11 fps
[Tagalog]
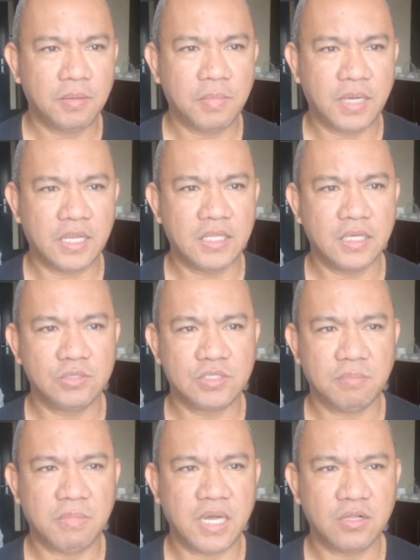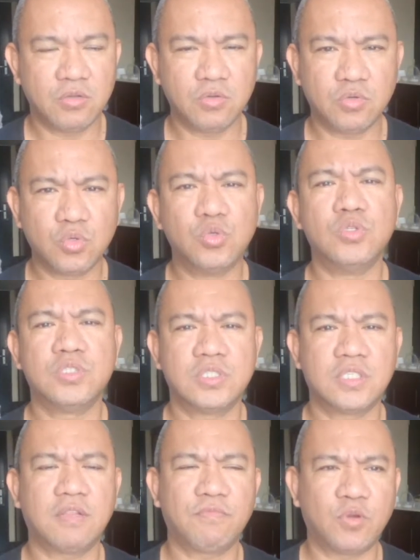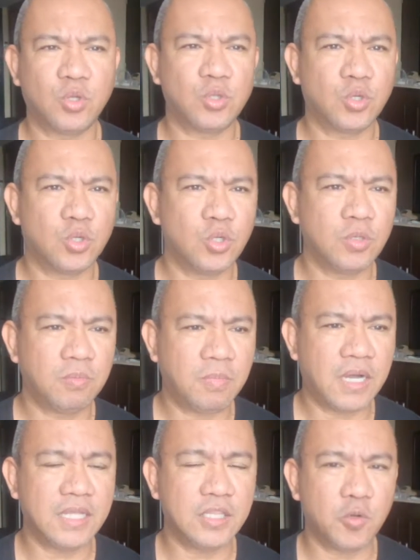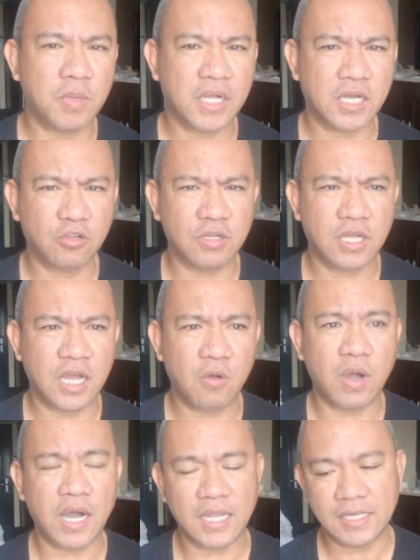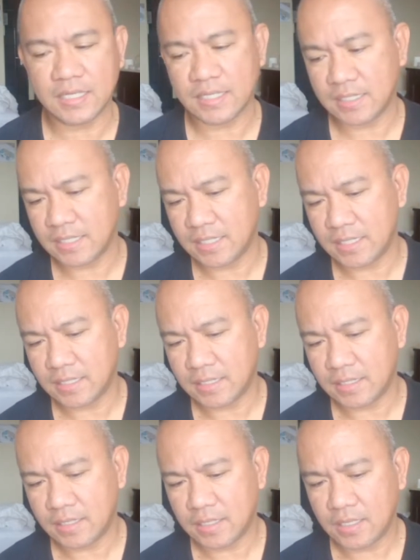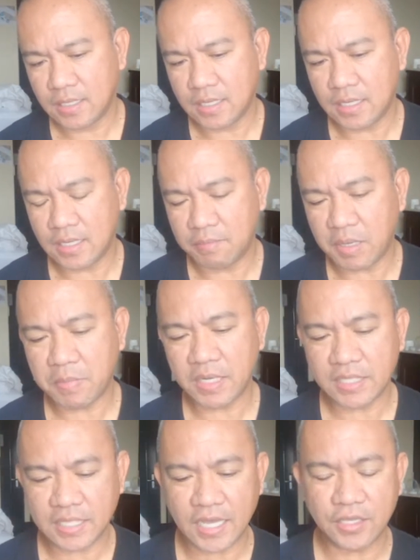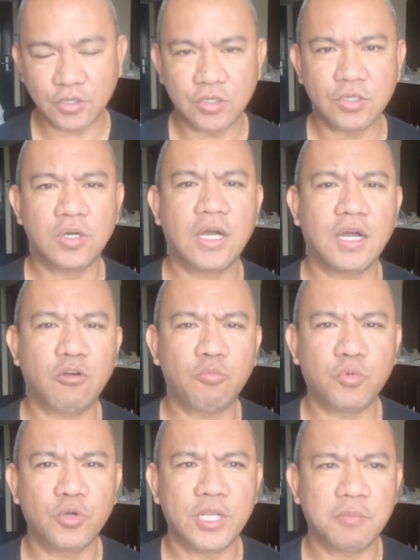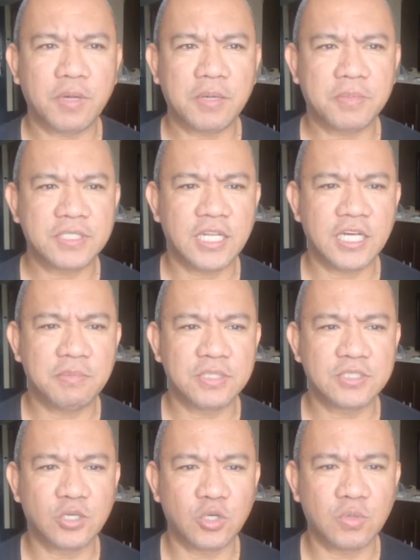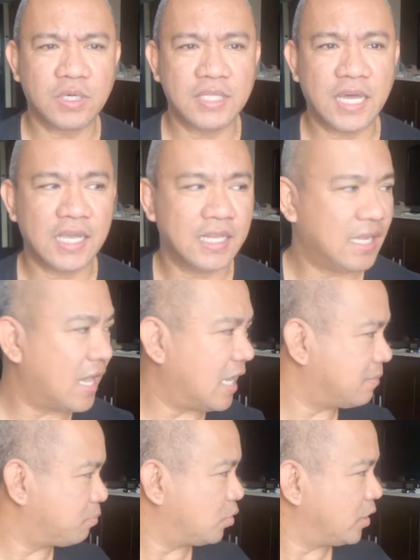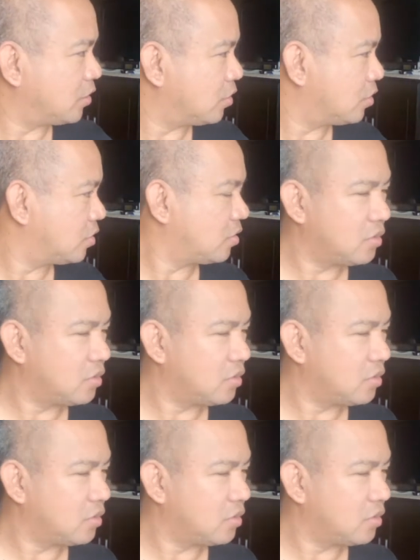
para daw sa bagong rules at protocol baka daw magkaroon ng hawaan uh, mabalik tayo no uh, ako po ay nagpapasalamat sa OWA dahil lahat po ito